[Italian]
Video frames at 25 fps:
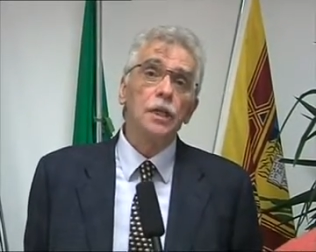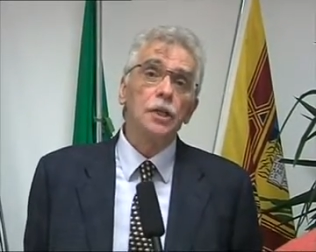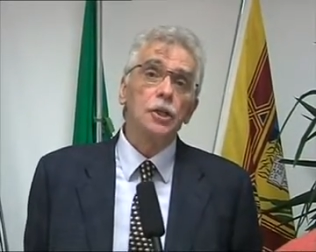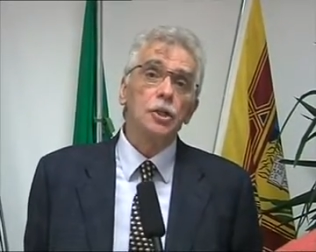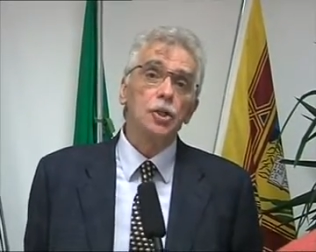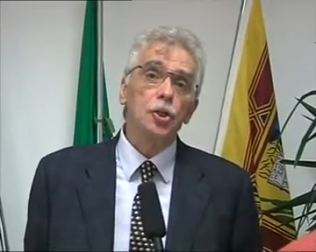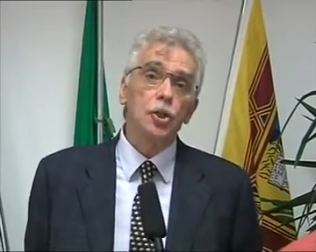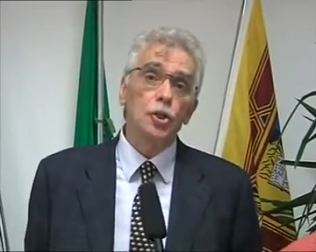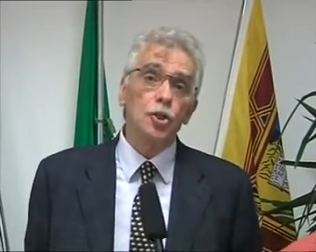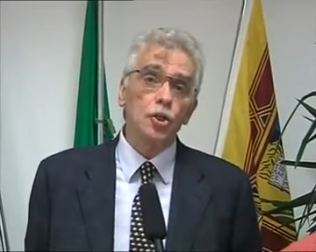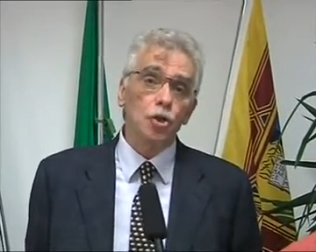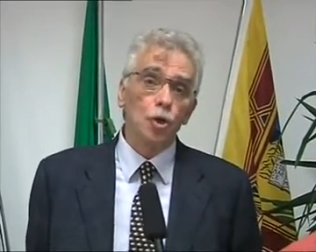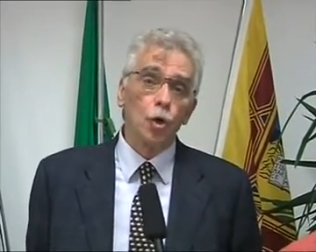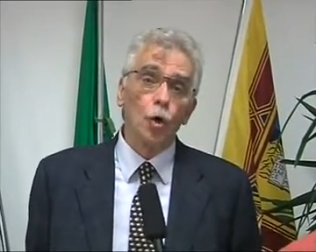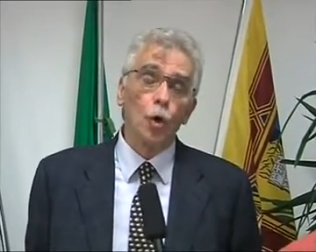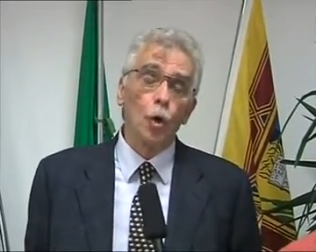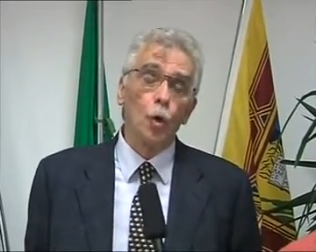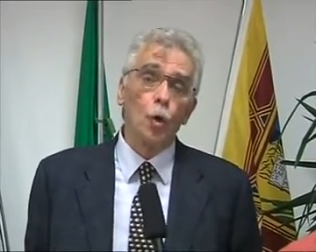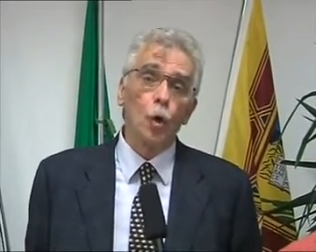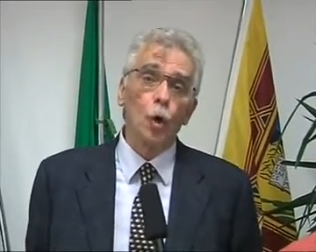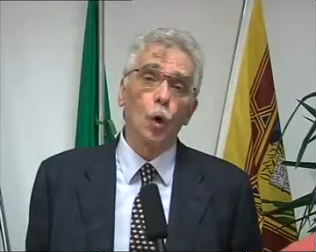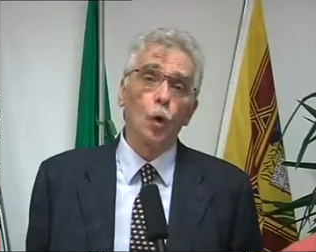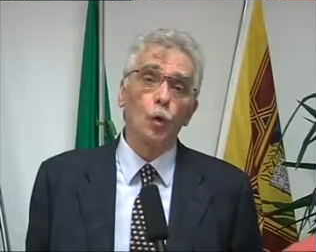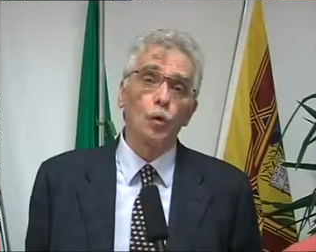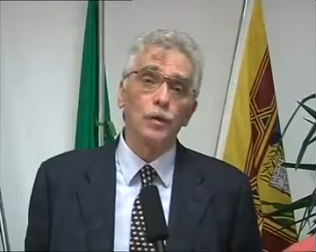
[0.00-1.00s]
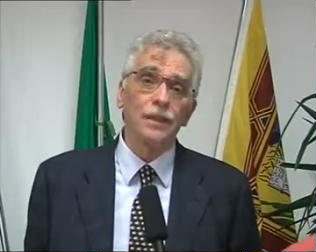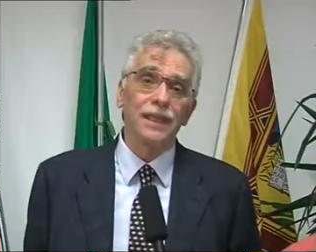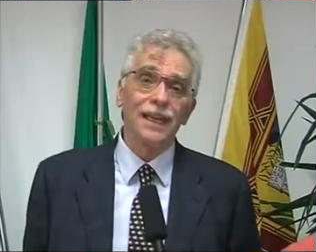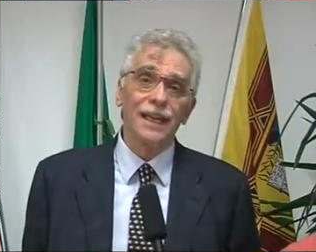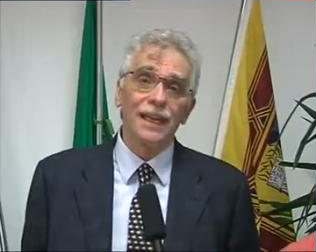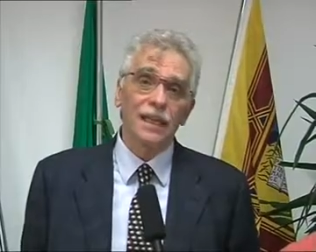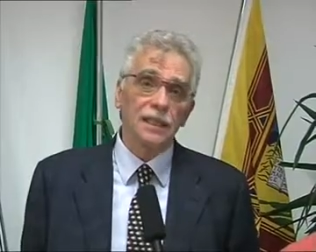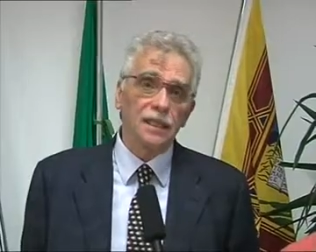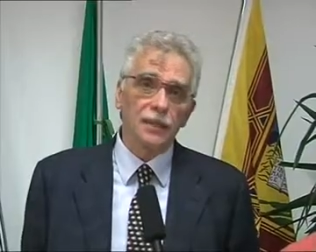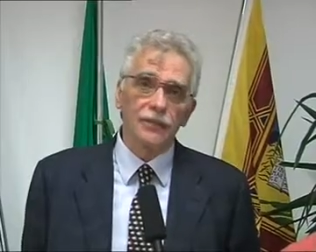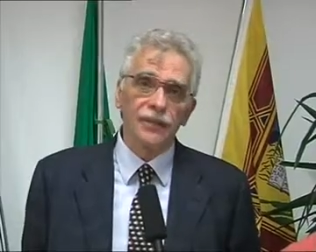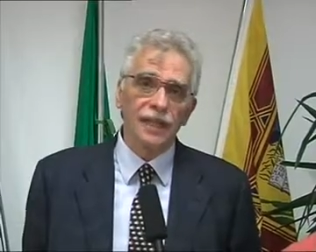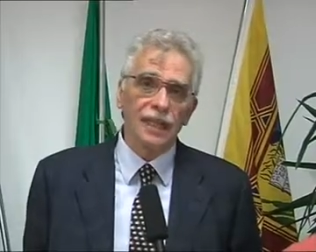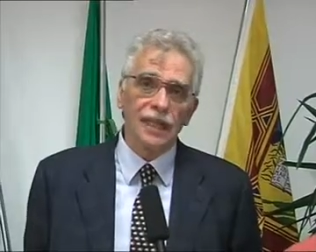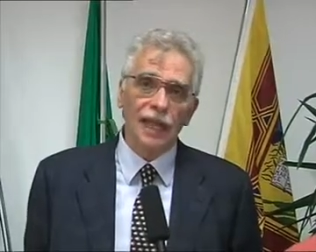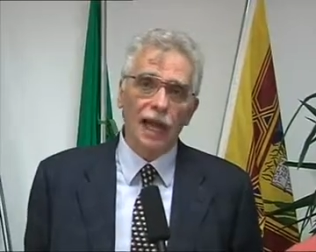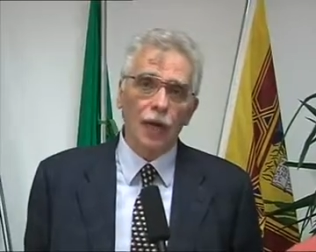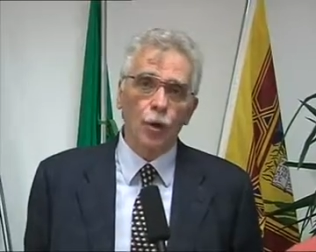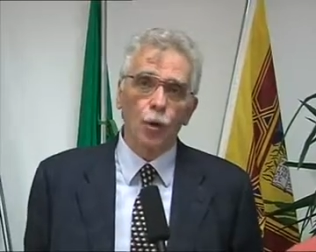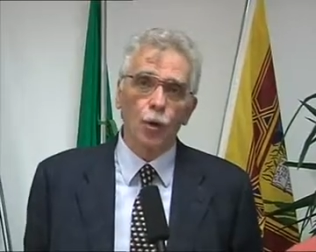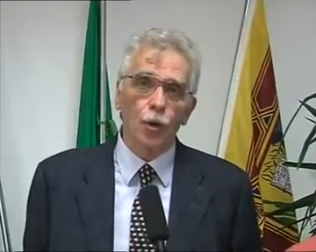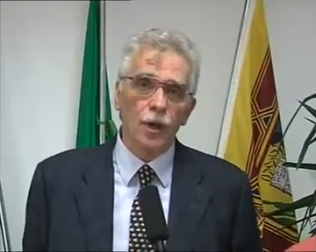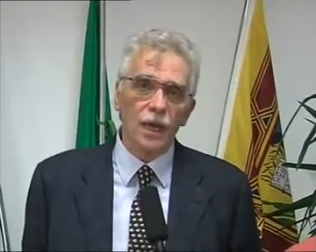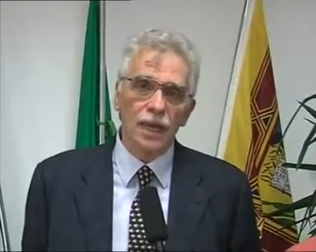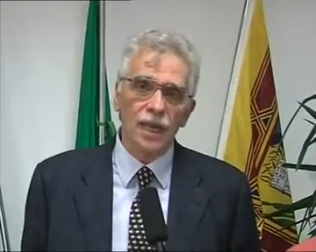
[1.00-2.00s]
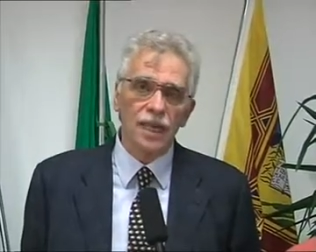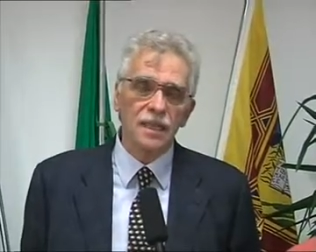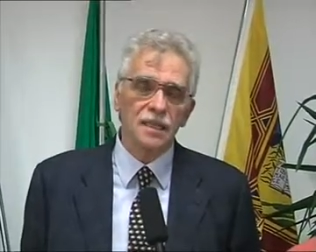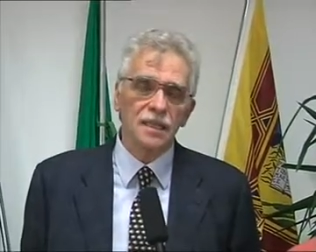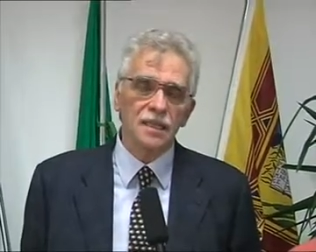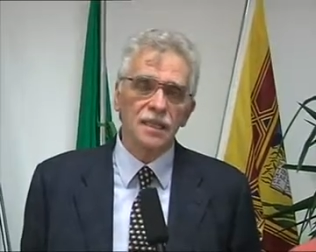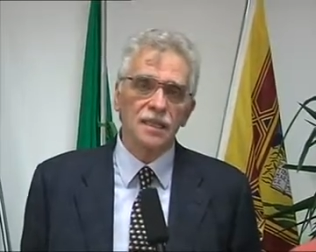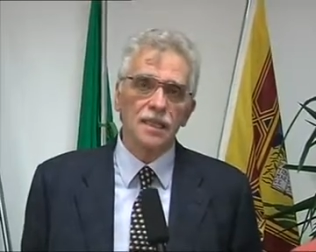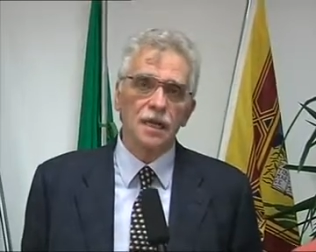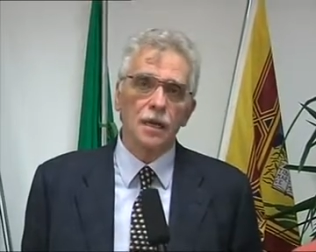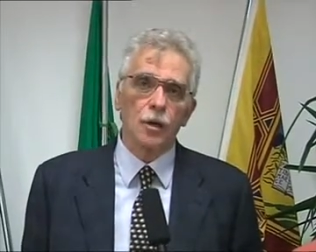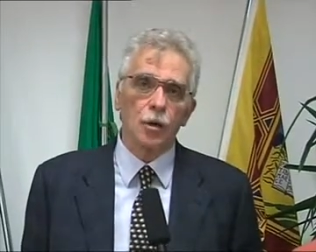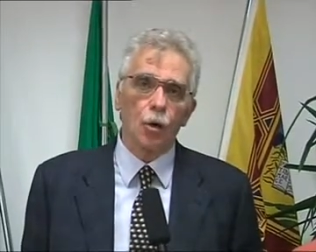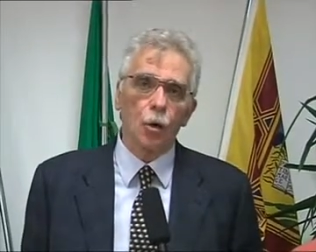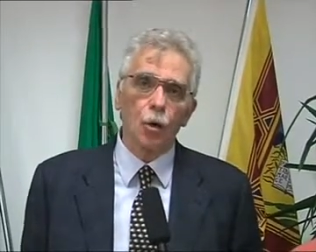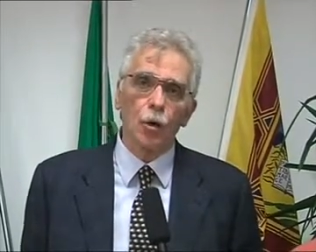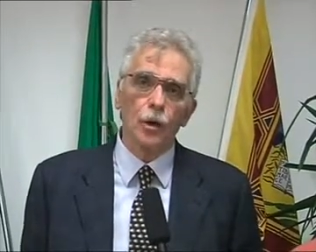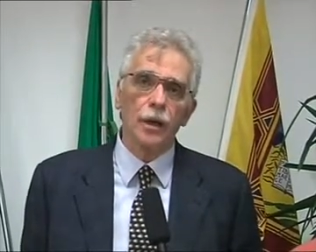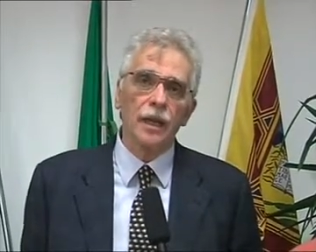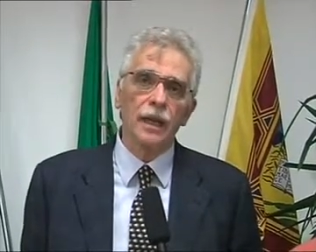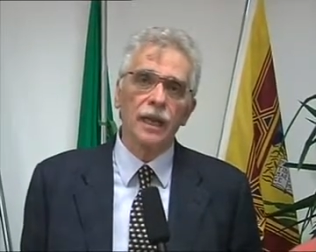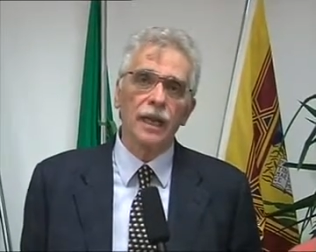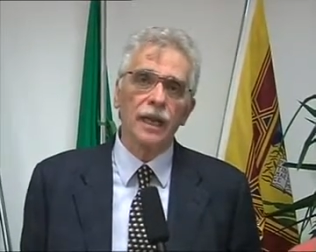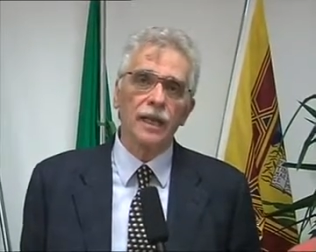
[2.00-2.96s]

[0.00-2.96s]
ci sono delle attività connesse con